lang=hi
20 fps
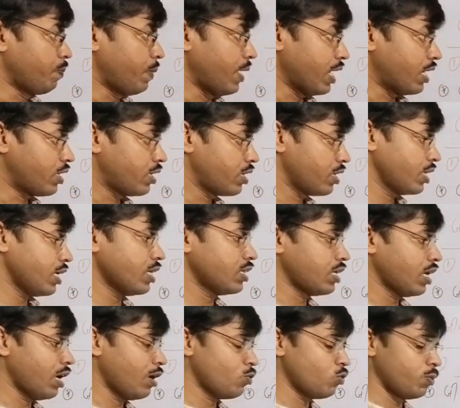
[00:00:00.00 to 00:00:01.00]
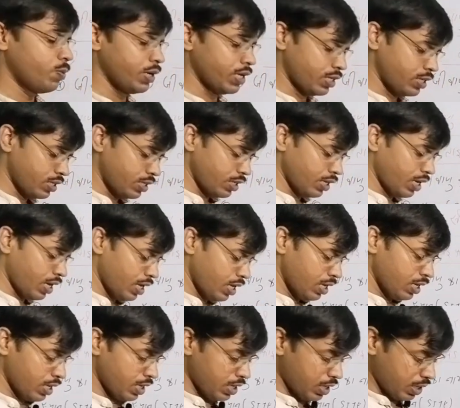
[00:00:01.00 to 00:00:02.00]
बैक्टीरिया था वो बैक्टीरिया
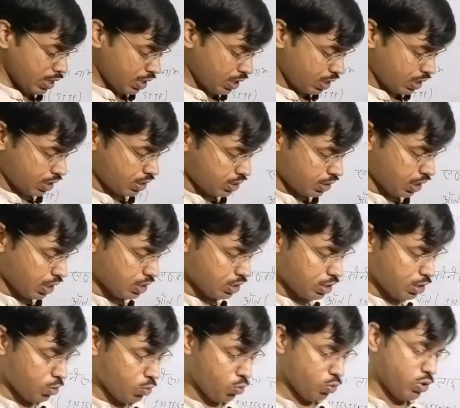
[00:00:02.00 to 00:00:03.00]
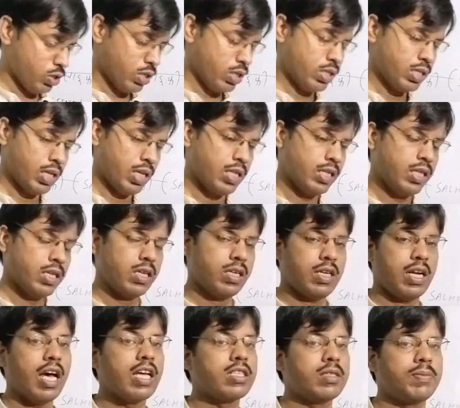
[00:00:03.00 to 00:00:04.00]
एक स्थान से दूसरे स्थान
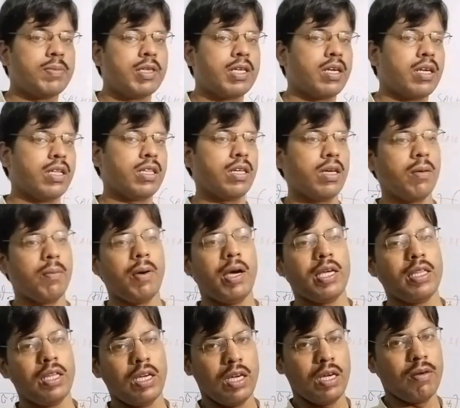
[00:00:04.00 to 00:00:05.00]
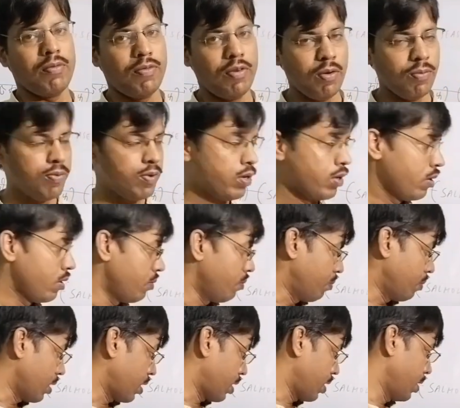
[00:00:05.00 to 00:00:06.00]
तक ट्रांसमिट कर दिया बाय द हेल्प ऑफ
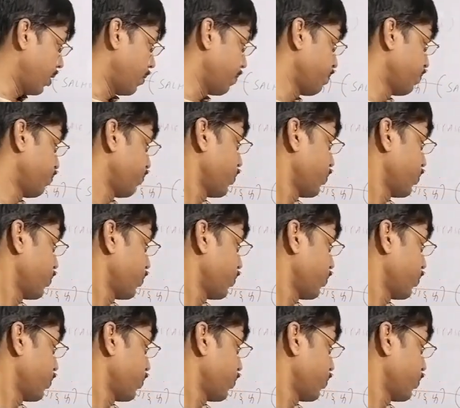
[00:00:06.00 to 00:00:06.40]
मक्खी